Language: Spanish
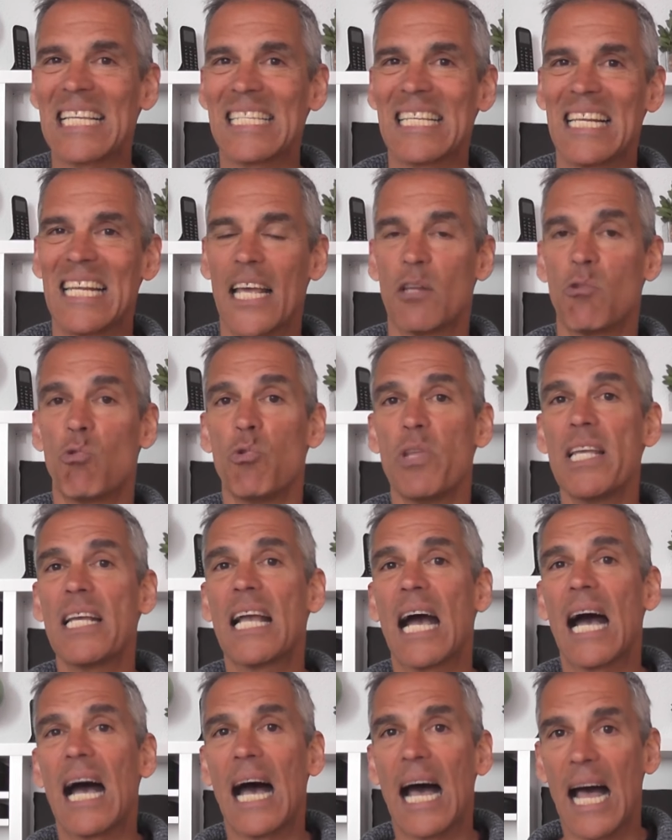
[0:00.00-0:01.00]
que se le
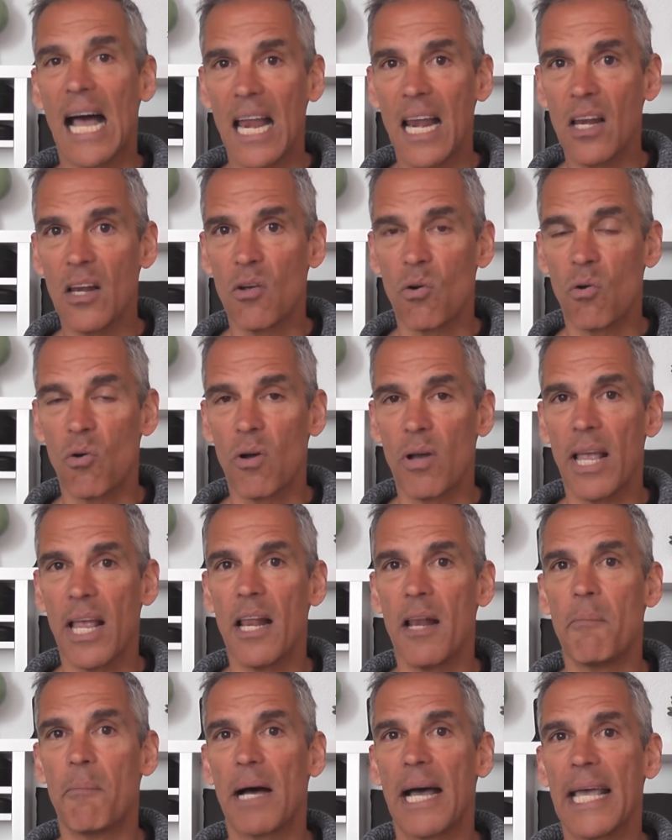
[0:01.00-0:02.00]
adjudica a algo,
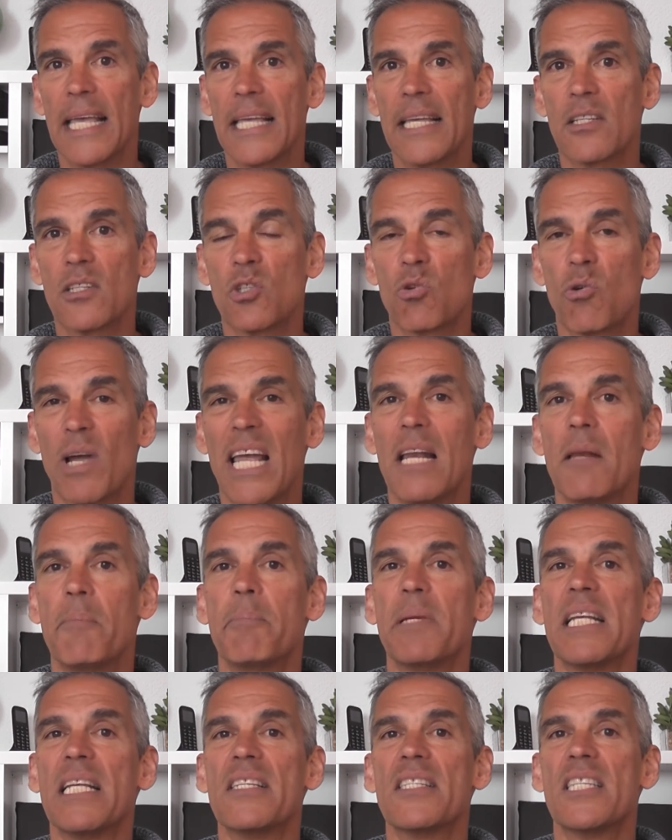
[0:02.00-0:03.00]
el maestro es el
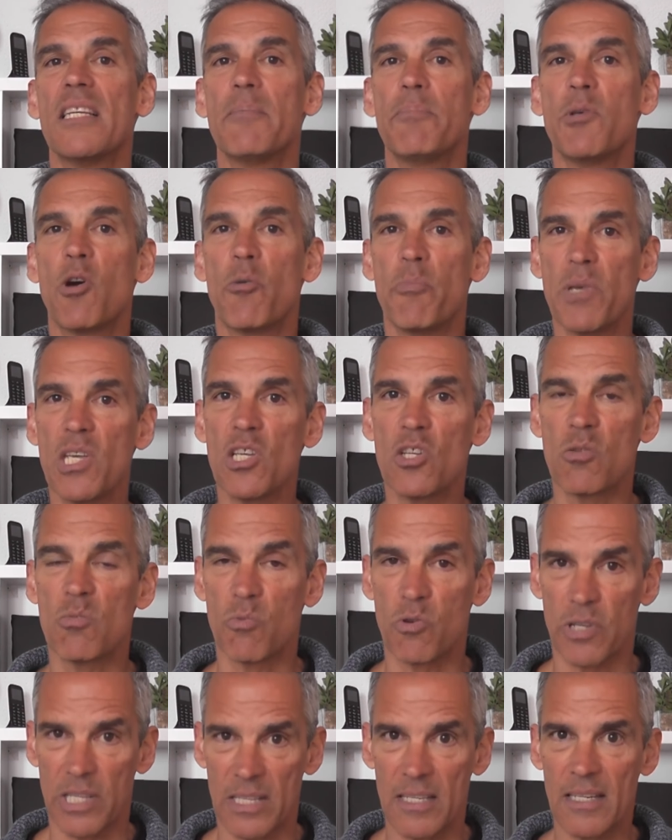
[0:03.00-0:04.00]
principio
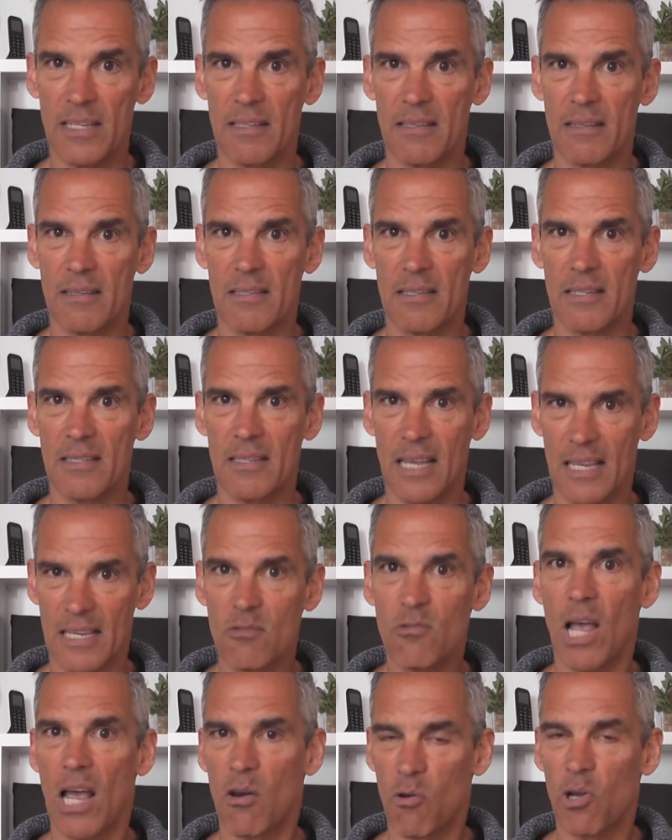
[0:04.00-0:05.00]
mismo, ¿entiendes? eso
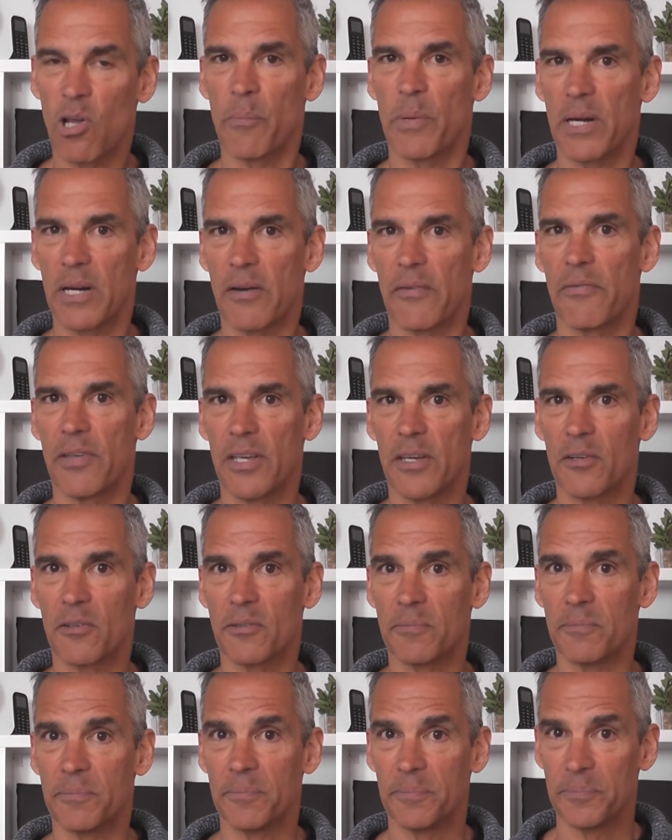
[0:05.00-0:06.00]
es a lo que me
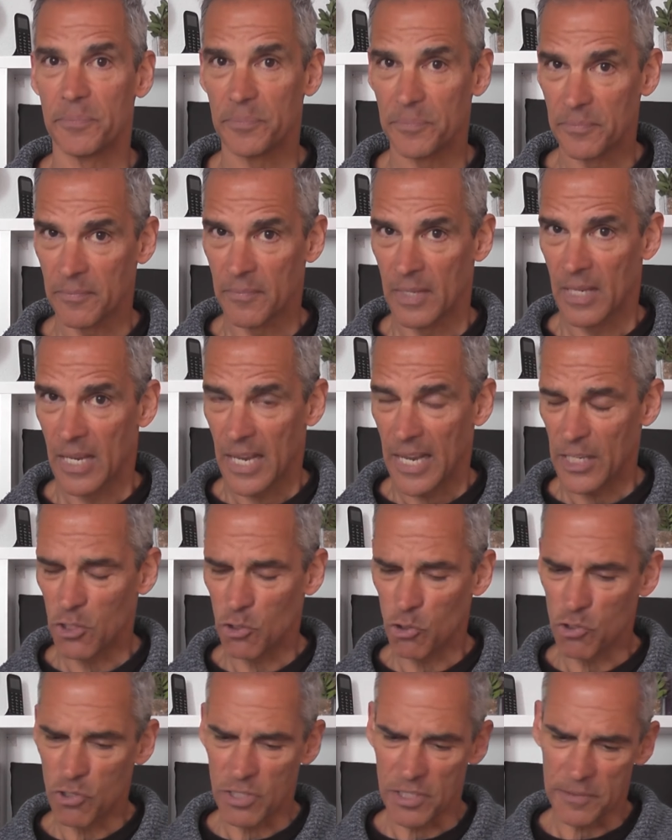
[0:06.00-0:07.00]
refiero.
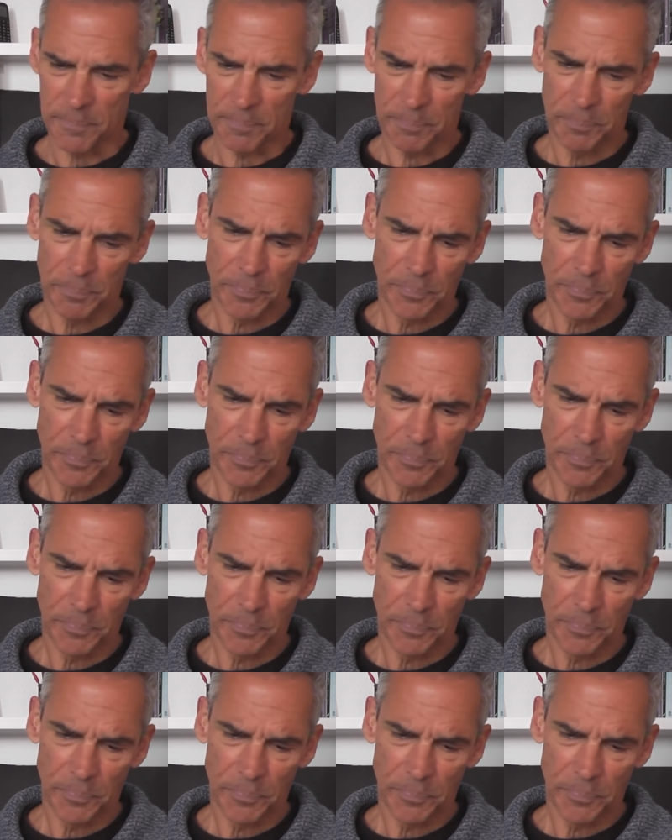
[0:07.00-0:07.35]
Entonces,